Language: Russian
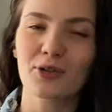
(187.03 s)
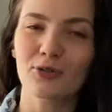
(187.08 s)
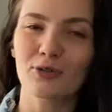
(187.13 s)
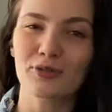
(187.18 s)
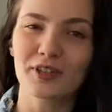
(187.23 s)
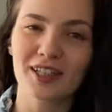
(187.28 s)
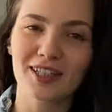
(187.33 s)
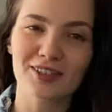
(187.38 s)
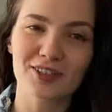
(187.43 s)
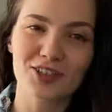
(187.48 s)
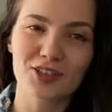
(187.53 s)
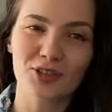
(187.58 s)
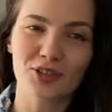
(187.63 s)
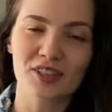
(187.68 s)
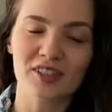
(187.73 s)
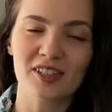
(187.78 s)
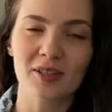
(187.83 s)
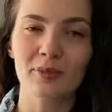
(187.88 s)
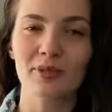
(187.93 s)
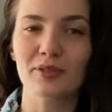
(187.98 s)
Уверена,
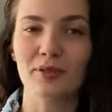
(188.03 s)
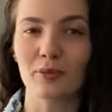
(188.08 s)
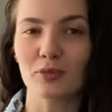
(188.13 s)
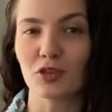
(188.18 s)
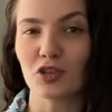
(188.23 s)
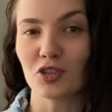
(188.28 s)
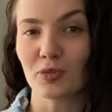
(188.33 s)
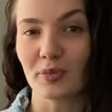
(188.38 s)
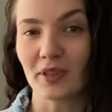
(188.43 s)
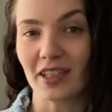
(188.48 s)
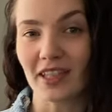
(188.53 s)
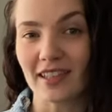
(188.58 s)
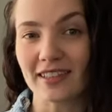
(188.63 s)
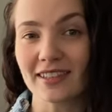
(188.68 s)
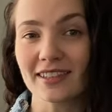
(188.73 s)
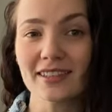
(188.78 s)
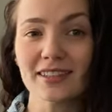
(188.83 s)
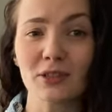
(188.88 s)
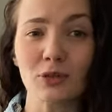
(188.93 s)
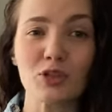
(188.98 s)
что рецепт вам тоже
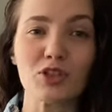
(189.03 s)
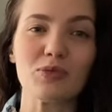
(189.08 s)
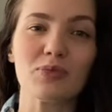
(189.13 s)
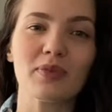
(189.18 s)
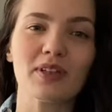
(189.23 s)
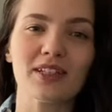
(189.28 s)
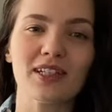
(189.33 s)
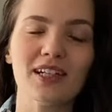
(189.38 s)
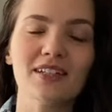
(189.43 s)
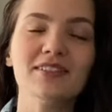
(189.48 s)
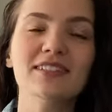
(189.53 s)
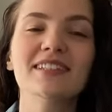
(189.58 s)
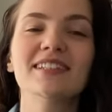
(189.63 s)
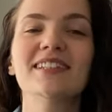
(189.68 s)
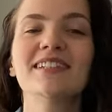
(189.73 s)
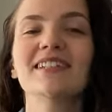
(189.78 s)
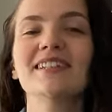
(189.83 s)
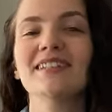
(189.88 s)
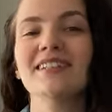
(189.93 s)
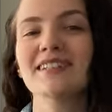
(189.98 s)
пригодится, и очень
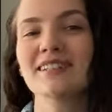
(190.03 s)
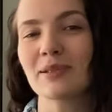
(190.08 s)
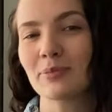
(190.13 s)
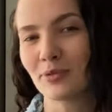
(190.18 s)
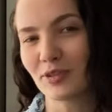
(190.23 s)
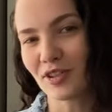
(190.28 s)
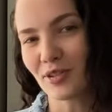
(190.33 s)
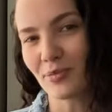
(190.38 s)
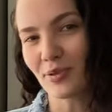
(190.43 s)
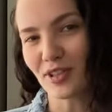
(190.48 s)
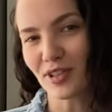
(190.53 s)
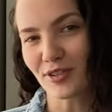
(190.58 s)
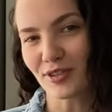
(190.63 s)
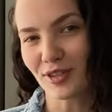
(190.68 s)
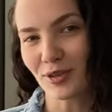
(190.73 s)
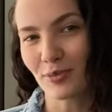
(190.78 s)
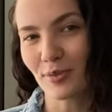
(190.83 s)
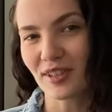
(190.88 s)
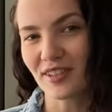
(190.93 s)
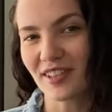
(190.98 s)
понравится. Не забудьте,
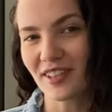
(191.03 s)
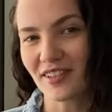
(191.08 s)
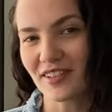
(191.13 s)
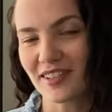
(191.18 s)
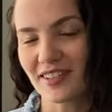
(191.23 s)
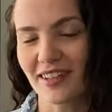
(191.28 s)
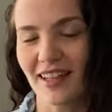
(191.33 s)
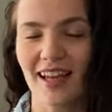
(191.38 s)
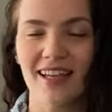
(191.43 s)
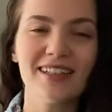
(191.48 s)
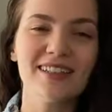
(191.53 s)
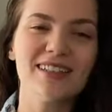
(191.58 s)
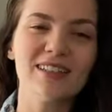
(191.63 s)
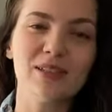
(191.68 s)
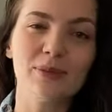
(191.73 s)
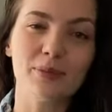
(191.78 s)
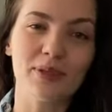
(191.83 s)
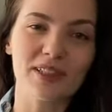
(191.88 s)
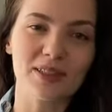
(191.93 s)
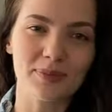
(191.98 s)
пожалуйста, поставить лайк
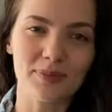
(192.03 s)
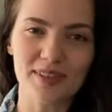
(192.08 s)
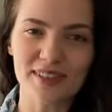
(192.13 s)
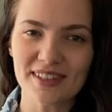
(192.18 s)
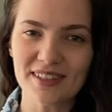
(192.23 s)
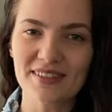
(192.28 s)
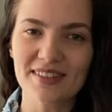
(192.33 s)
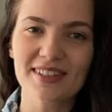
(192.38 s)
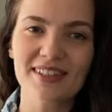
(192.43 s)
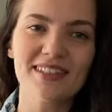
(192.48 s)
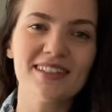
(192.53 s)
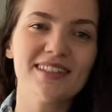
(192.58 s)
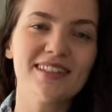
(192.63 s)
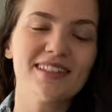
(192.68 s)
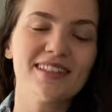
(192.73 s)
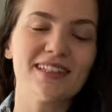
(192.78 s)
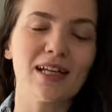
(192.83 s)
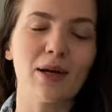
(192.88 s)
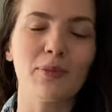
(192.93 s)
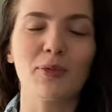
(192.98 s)
и подписывайтесь
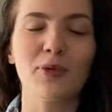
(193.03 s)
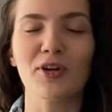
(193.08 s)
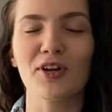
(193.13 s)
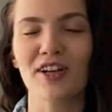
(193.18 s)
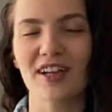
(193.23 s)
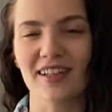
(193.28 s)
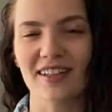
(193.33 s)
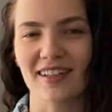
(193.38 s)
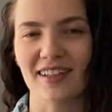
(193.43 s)
на мой канал.